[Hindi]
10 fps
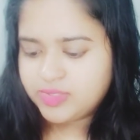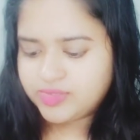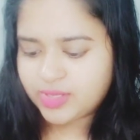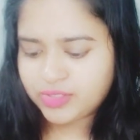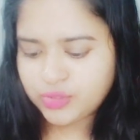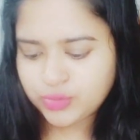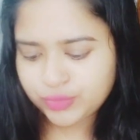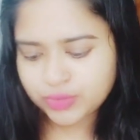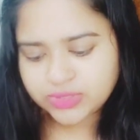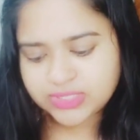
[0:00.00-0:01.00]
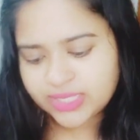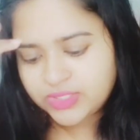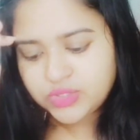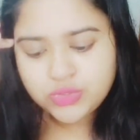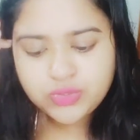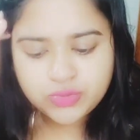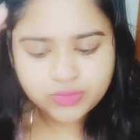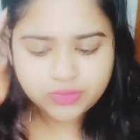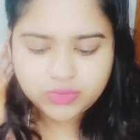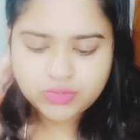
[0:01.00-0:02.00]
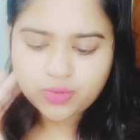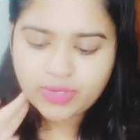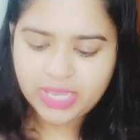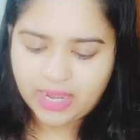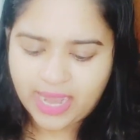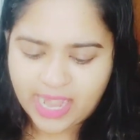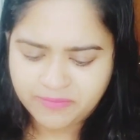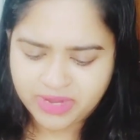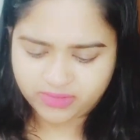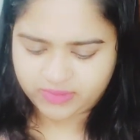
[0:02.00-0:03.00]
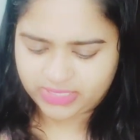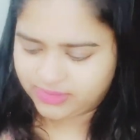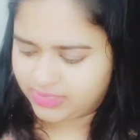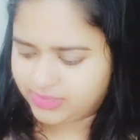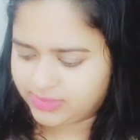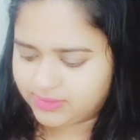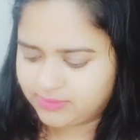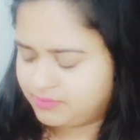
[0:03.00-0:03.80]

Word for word: सन सन Joya Handmade Treasures.